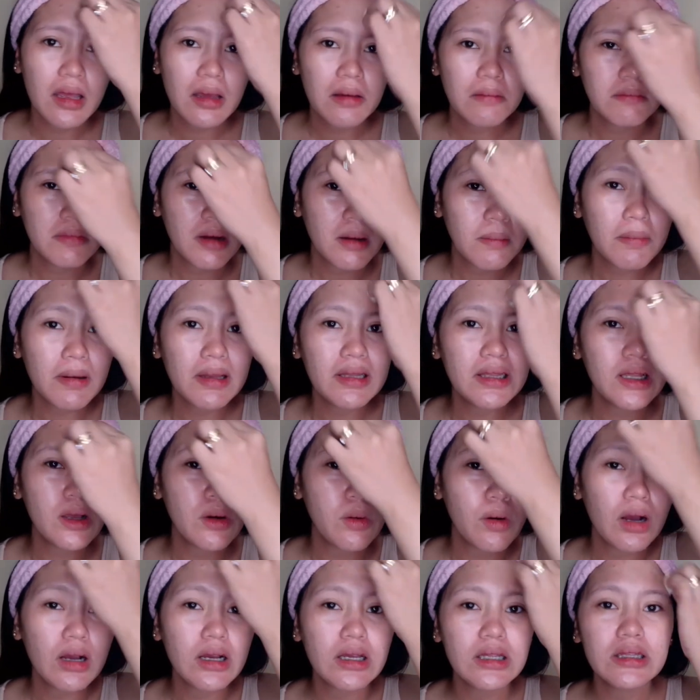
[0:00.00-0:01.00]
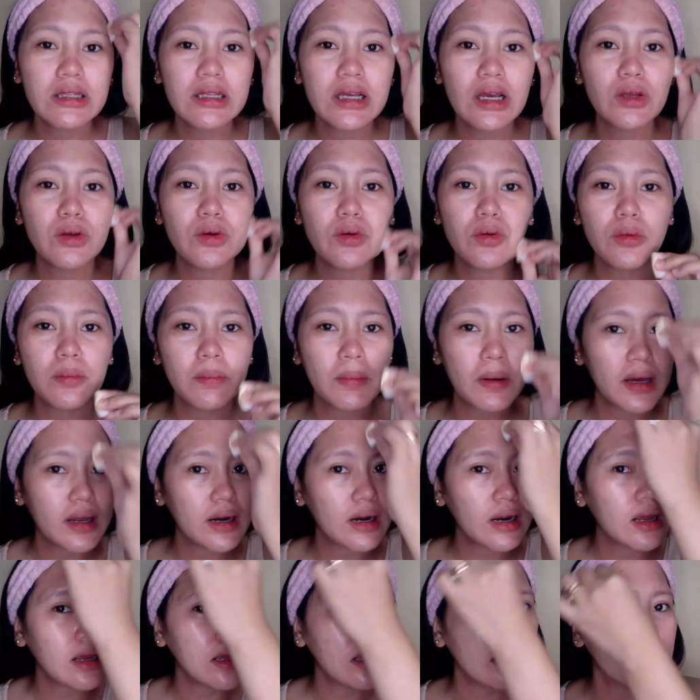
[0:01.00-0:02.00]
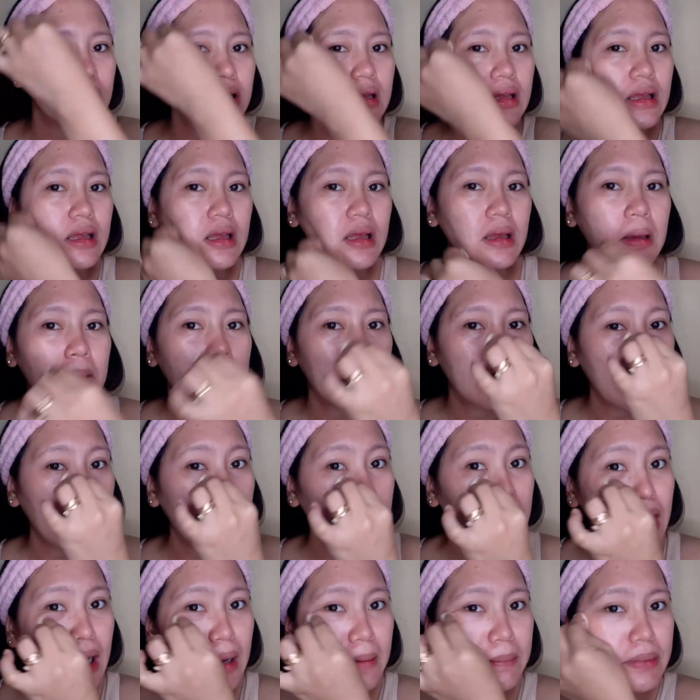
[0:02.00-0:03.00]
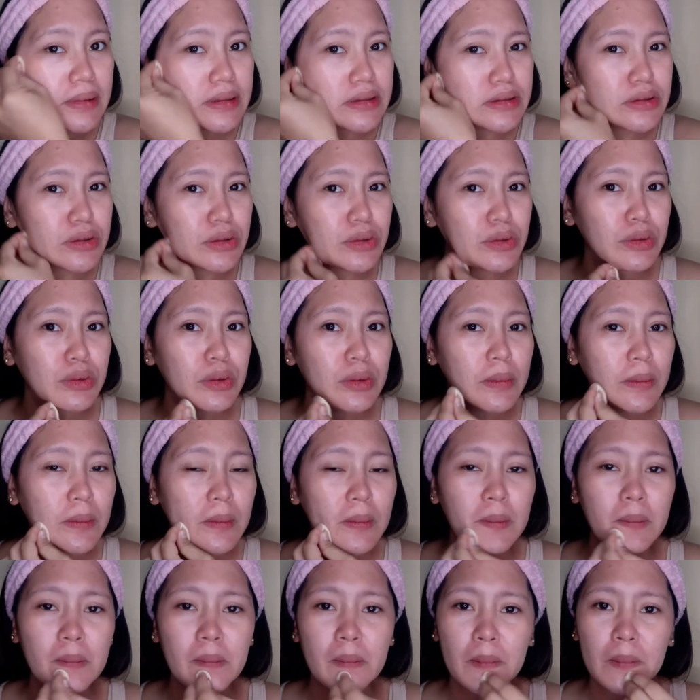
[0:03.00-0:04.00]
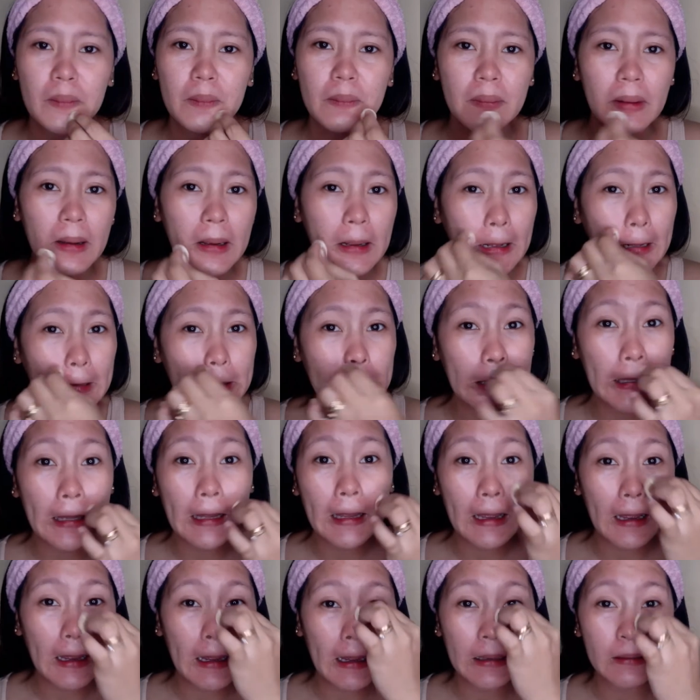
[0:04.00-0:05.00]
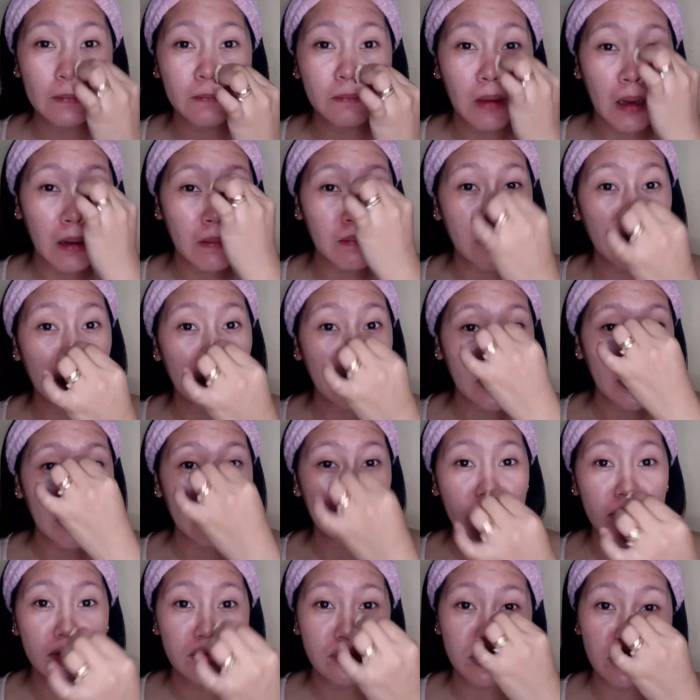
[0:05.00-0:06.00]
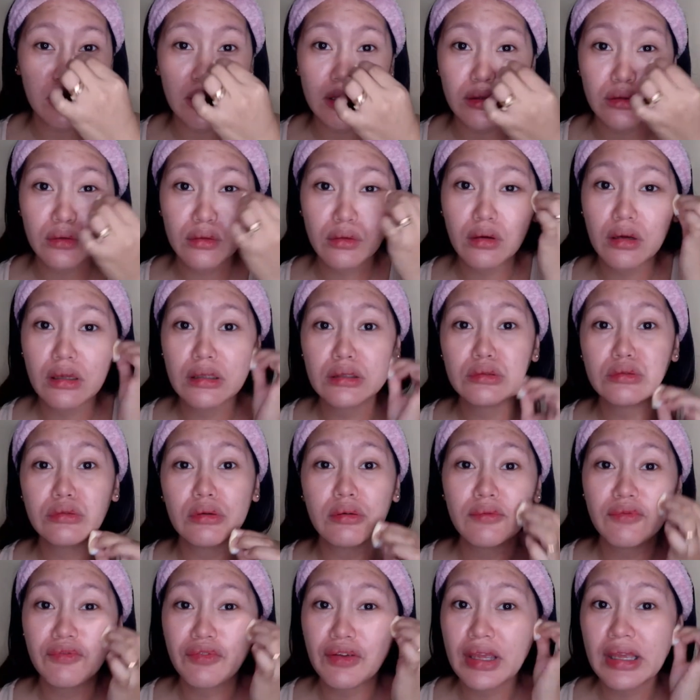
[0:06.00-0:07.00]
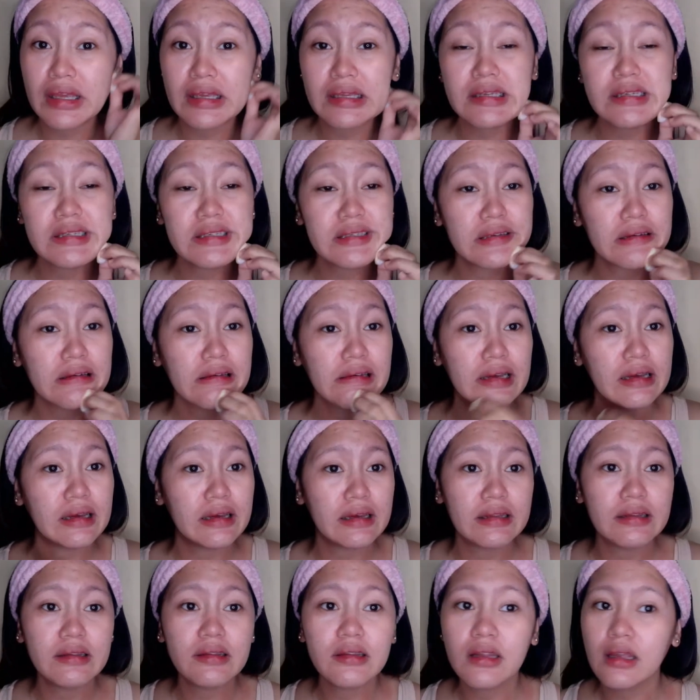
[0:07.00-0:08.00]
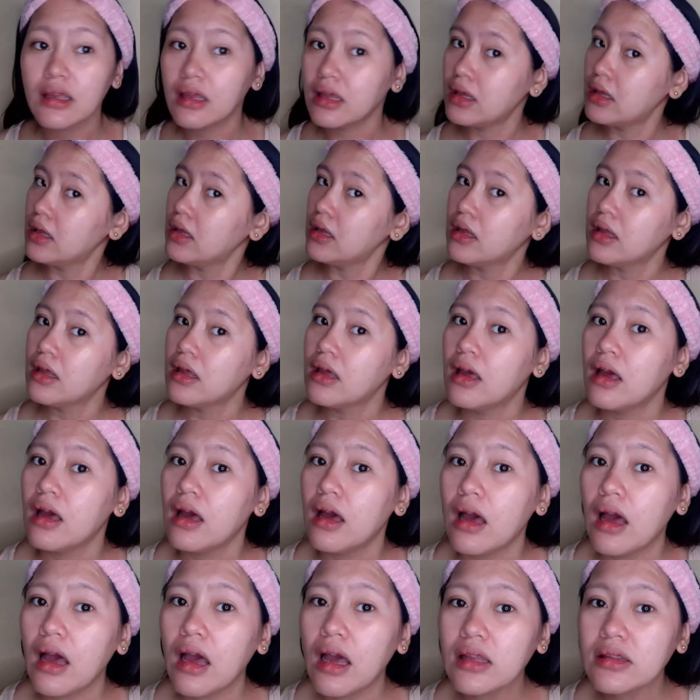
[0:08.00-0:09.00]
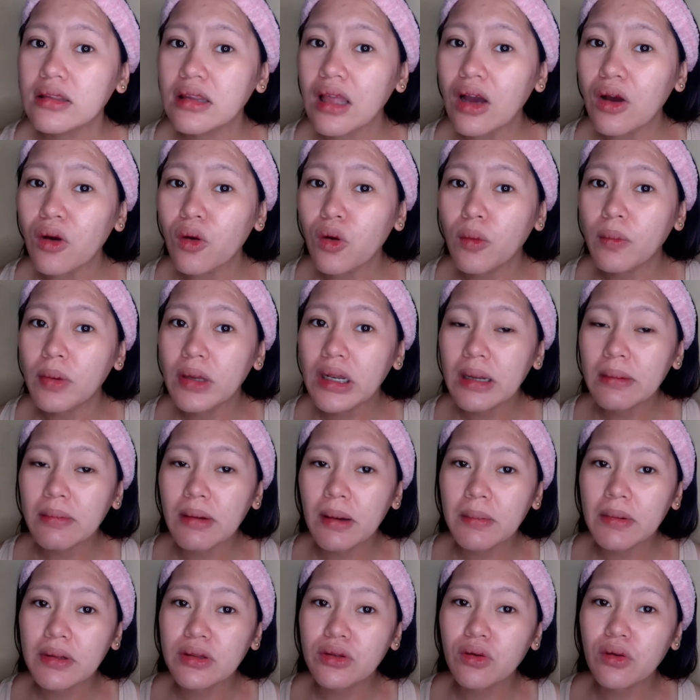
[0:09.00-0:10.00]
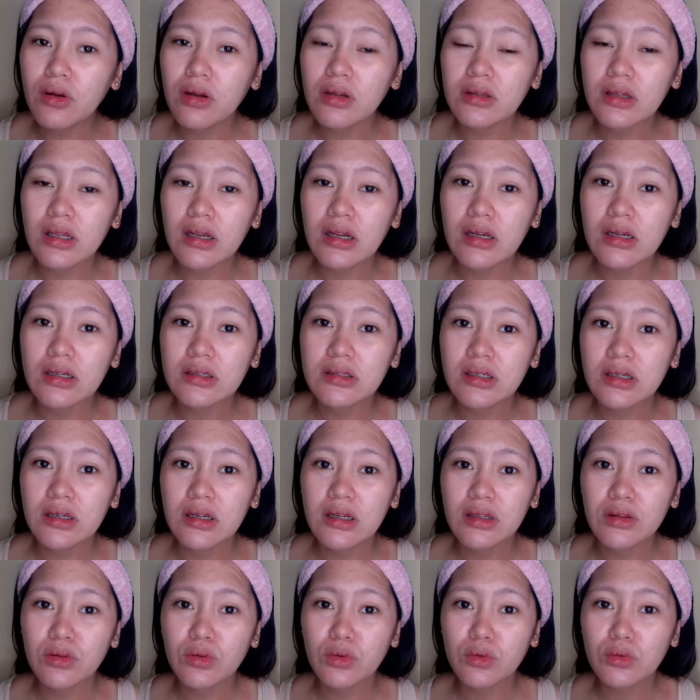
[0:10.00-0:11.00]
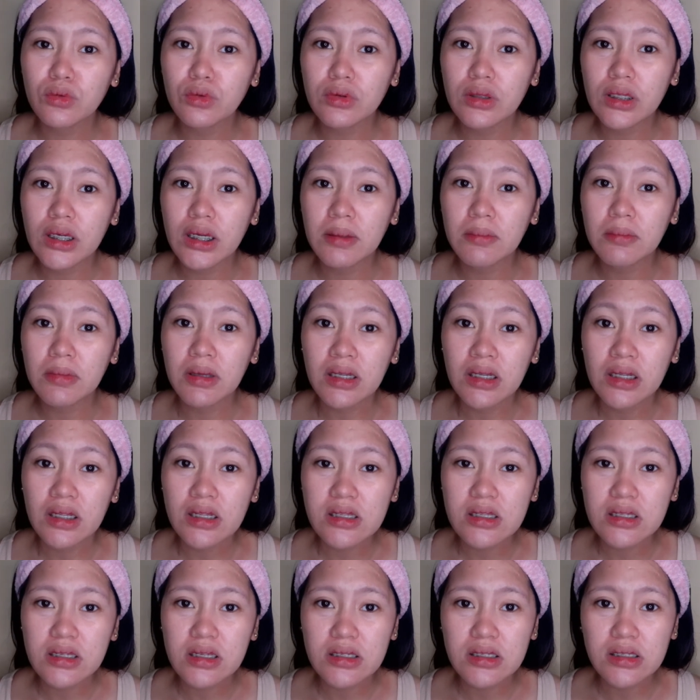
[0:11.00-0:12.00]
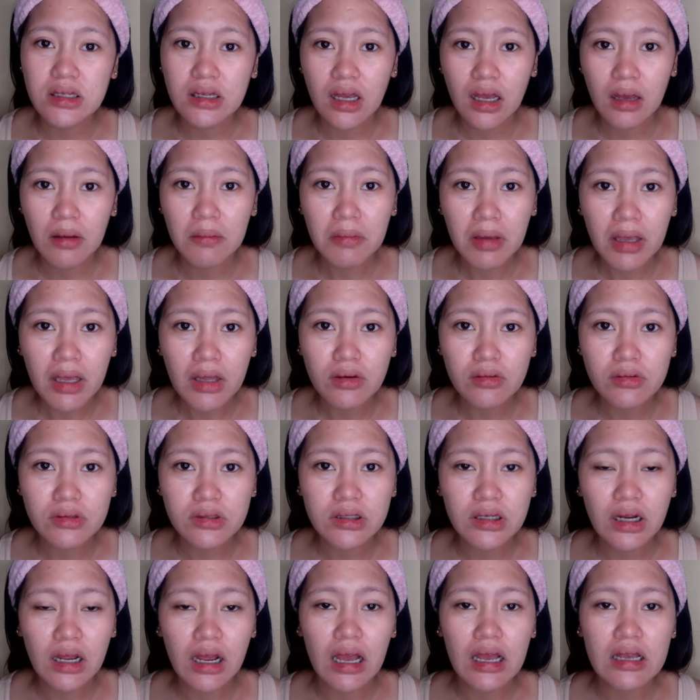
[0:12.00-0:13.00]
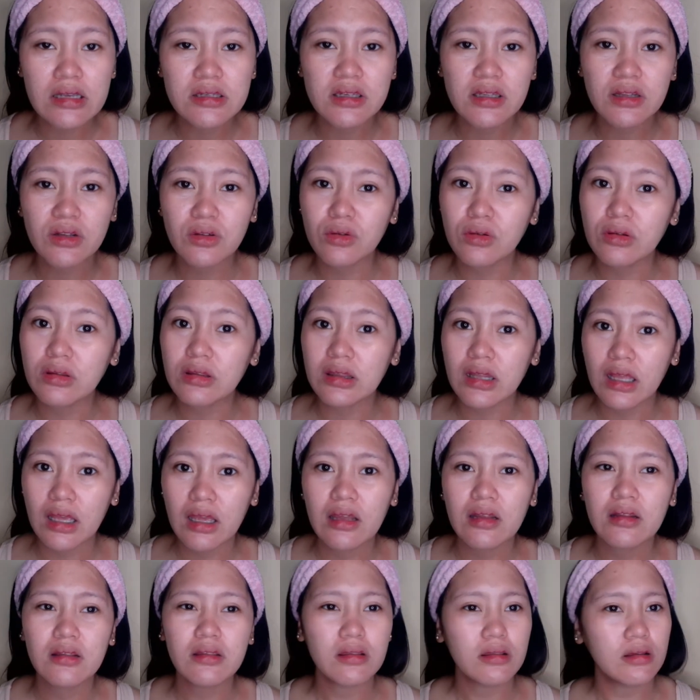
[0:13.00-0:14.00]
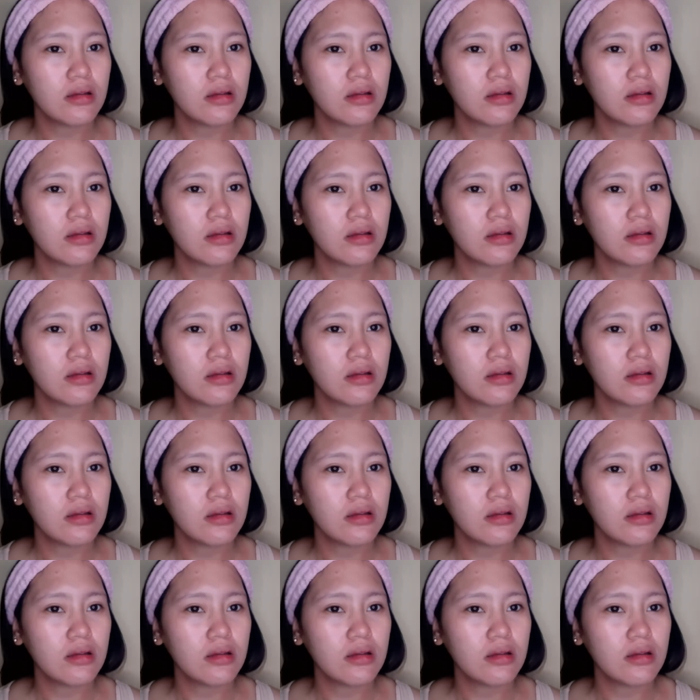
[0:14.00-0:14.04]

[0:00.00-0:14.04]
magbanlaw agad kayo para maagapan nyo yung pagkate at baka mamaya magsugat yung inyong face. Ayan. At ako, binababad ko lang talaga siya ng 2 to 3 minutes kasi nga meron siyang acid content.